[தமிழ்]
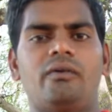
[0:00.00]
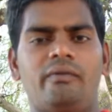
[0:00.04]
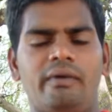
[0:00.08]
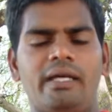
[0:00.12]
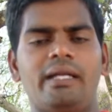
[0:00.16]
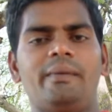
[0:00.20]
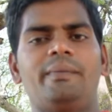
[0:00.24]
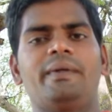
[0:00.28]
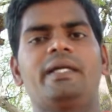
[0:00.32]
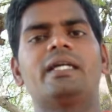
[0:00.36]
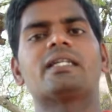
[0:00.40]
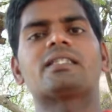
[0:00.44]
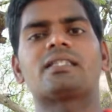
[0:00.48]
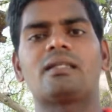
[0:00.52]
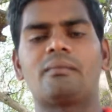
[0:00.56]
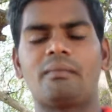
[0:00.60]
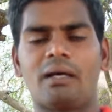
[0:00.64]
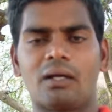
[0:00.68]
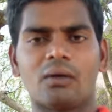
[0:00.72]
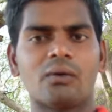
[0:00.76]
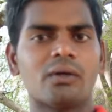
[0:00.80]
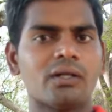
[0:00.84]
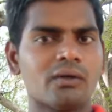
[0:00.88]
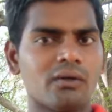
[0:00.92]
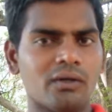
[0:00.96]
வெரிஃபிகேஷன்
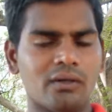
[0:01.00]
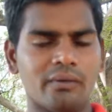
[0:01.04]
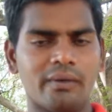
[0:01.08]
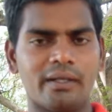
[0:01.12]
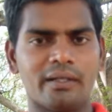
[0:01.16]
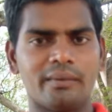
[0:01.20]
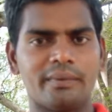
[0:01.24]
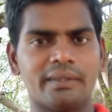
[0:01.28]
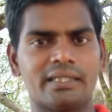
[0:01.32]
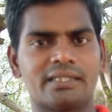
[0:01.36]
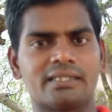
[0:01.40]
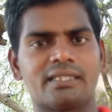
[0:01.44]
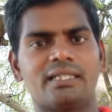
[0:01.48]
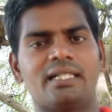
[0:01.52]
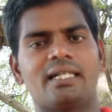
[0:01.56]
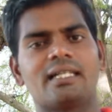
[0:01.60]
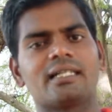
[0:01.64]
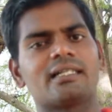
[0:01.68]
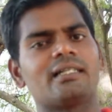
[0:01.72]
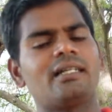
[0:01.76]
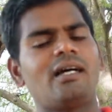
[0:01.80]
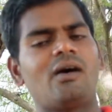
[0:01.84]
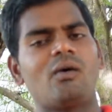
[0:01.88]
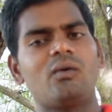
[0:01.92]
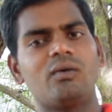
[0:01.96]
மறுபடியும் ஒரு வெரிஃபிகேஷன்
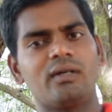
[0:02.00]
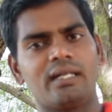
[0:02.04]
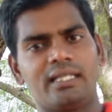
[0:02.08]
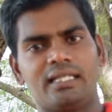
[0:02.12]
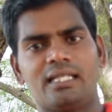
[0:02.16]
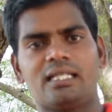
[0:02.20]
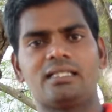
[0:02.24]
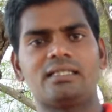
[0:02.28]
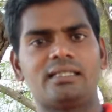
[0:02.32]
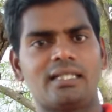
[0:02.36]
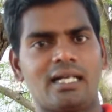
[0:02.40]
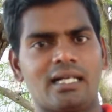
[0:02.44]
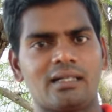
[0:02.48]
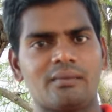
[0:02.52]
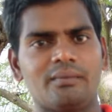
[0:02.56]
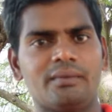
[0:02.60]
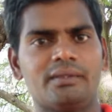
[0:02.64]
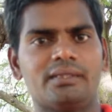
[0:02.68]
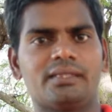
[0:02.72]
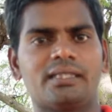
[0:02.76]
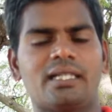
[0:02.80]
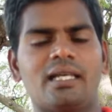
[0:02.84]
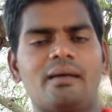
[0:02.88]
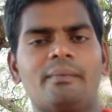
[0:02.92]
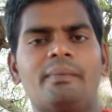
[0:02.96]
நடக்கும் அவங்க ஏதாவது
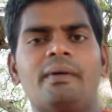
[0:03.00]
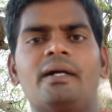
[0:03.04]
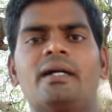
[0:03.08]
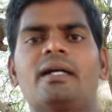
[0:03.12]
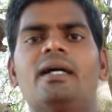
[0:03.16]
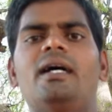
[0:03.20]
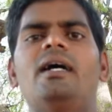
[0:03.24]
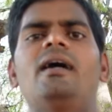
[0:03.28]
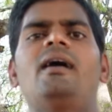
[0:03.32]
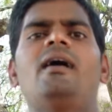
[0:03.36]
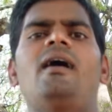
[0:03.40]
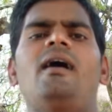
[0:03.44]
டாக்குமெண்ட்ஸ் கேட்பாங்க